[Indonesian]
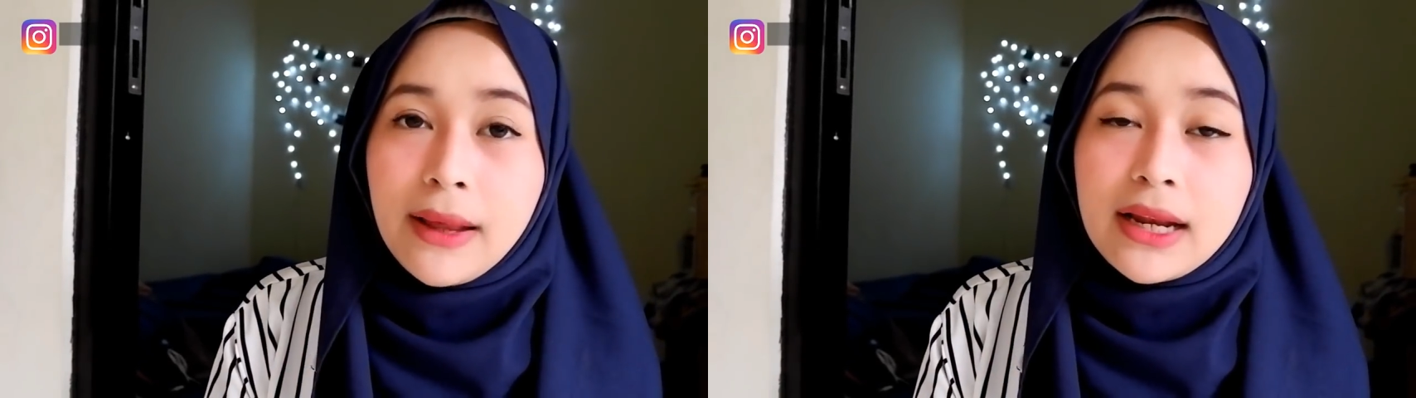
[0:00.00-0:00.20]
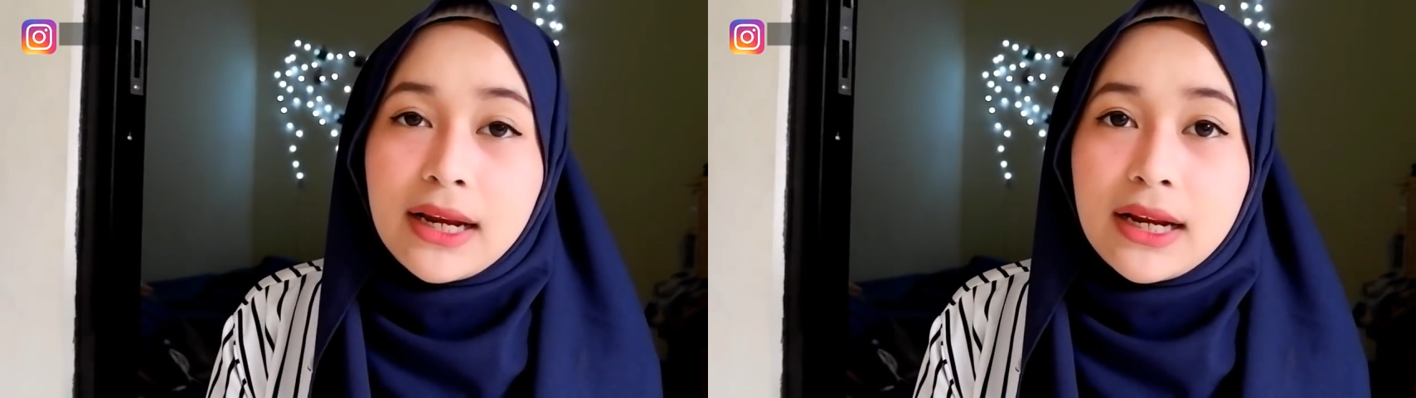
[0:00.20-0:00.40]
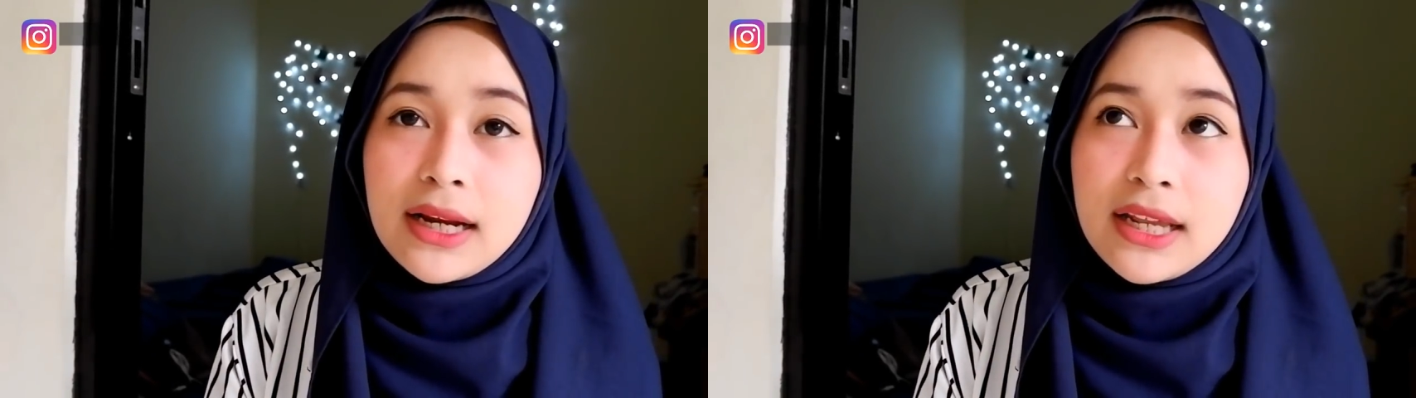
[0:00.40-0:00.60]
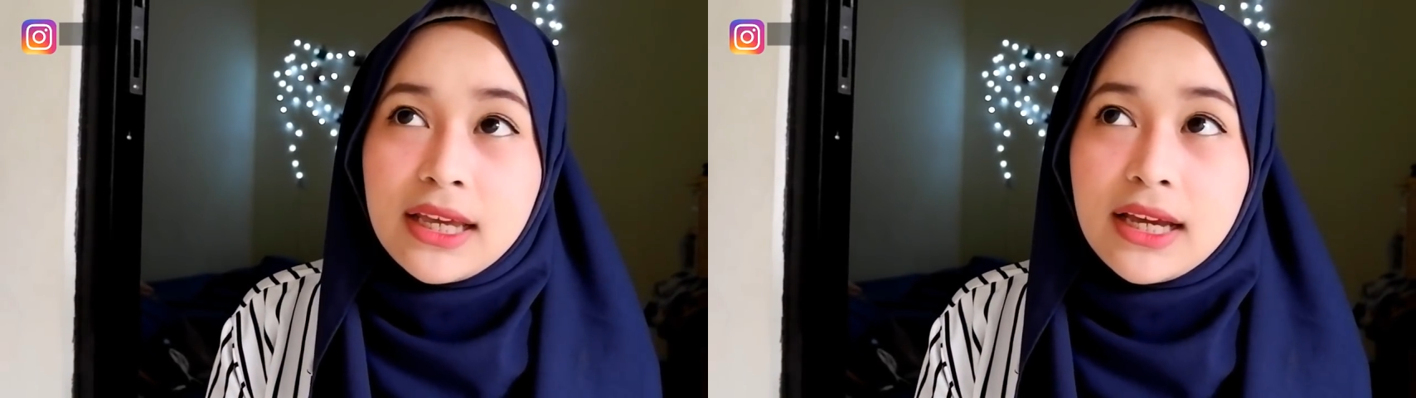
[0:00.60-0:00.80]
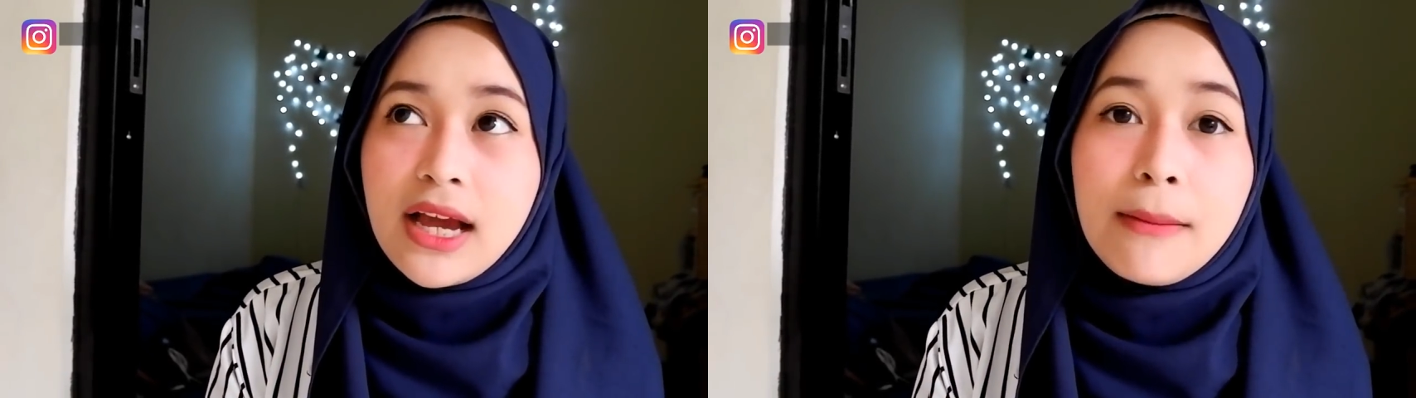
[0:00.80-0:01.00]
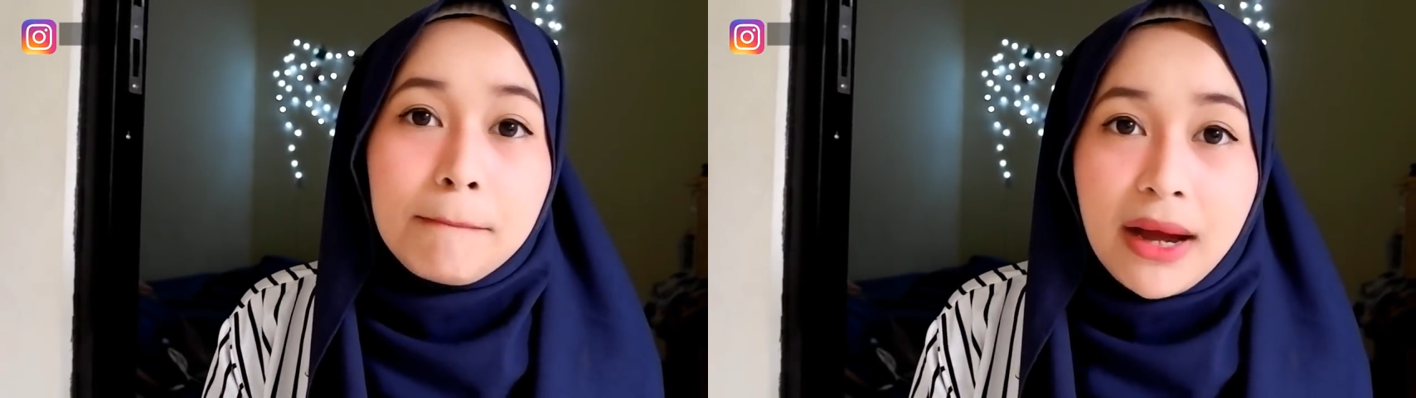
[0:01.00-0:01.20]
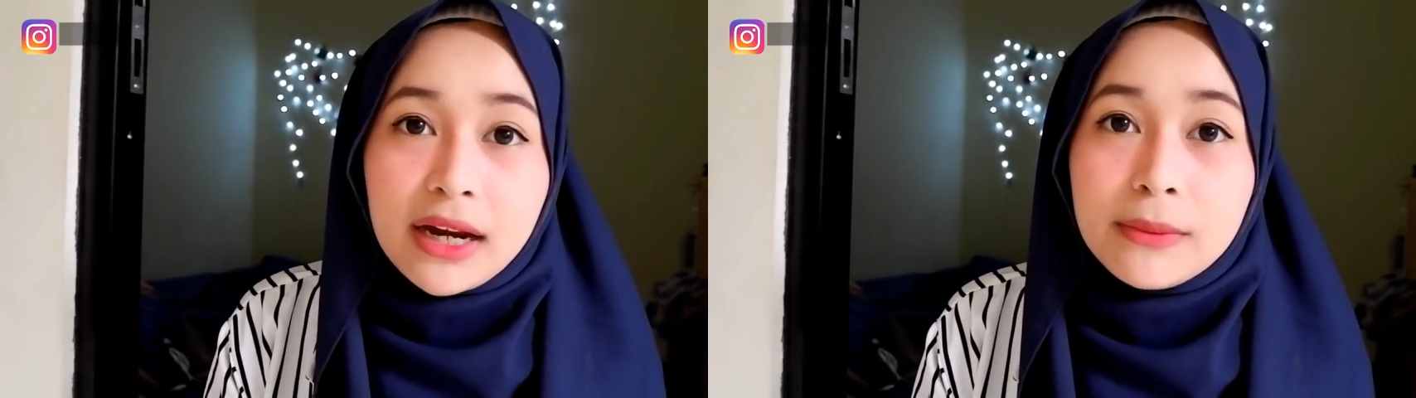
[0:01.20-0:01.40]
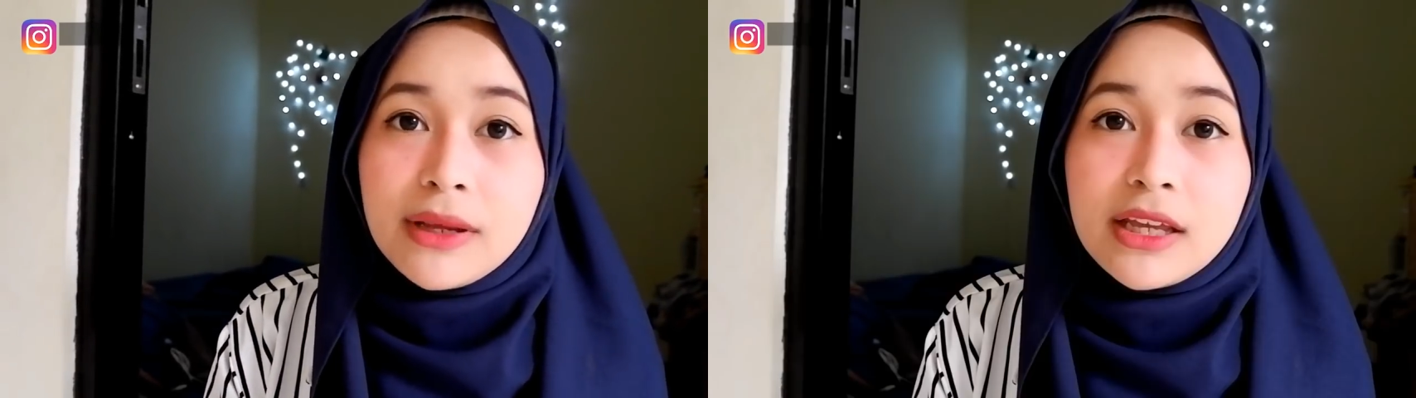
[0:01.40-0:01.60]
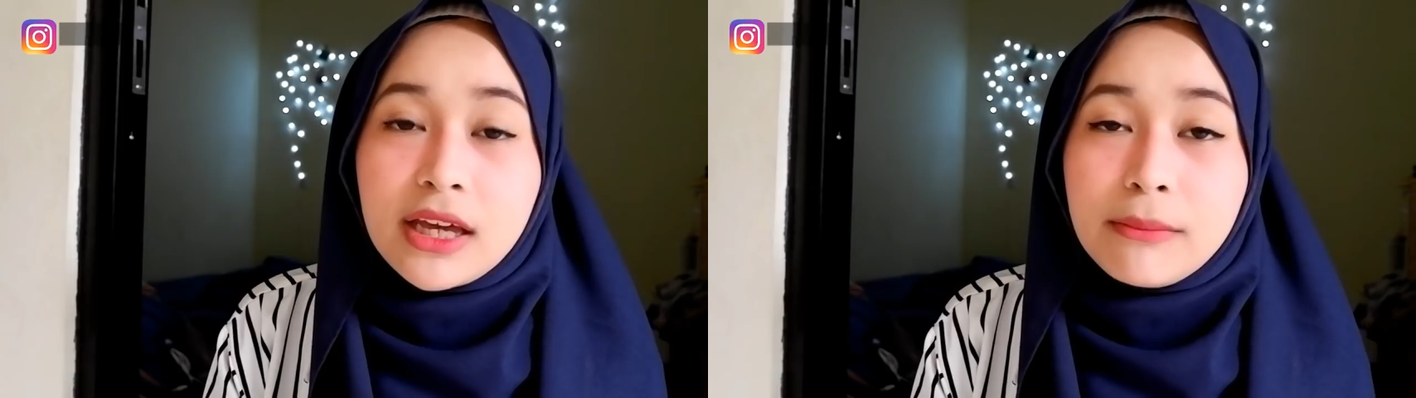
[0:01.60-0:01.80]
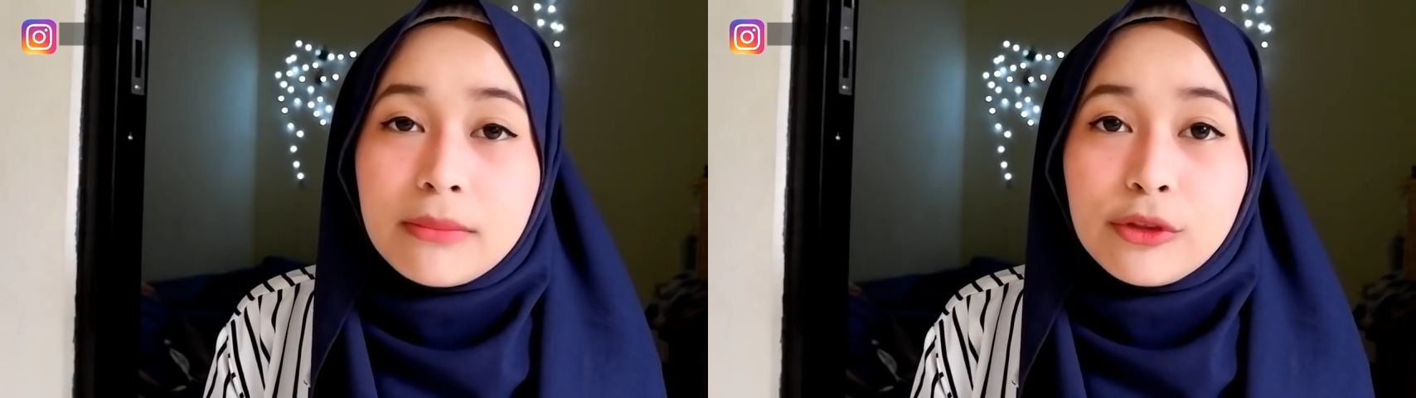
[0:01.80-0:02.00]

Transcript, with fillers: paling gampang Dibandingkan